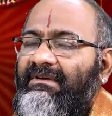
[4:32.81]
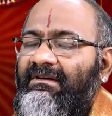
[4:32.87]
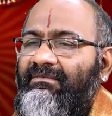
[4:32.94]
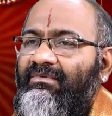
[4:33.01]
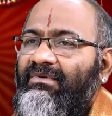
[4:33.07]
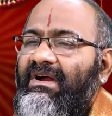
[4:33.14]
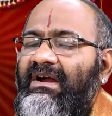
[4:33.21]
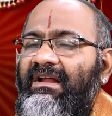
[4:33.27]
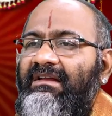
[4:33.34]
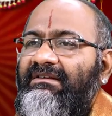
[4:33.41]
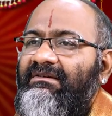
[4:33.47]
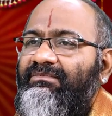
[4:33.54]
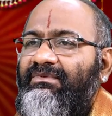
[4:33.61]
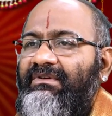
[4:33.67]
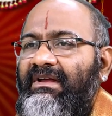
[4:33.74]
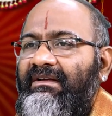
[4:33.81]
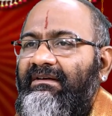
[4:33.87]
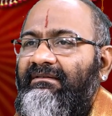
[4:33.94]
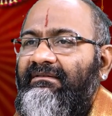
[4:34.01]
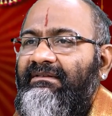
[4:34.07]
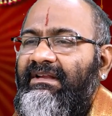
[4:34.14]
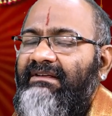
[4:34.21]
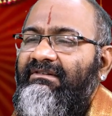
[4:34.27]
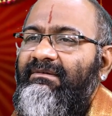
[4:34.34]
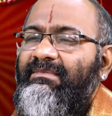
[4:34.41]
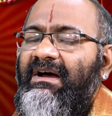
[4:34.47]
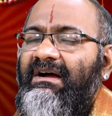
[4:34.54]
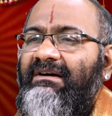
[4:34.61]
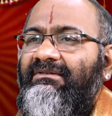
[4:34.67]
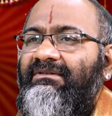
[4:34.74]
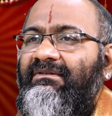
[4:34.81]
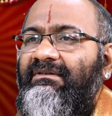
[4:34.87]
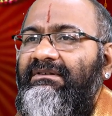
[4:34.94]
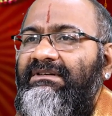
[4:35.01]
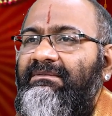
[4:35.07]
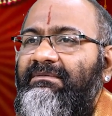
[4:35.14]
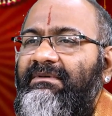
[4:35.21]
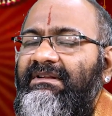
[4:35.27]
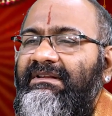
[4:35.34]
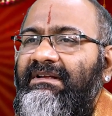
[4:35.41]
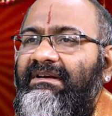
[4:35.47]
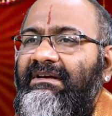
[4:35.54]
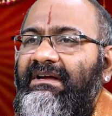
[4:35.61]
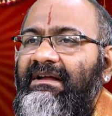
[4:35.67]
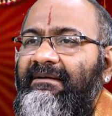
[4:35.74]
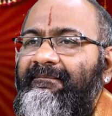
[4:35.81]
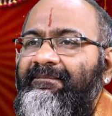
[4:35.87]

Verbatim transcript: మన పురాణాలు చెప్తున్నాయి దేవి భాగవతంలో చెప్పబడింది కనుక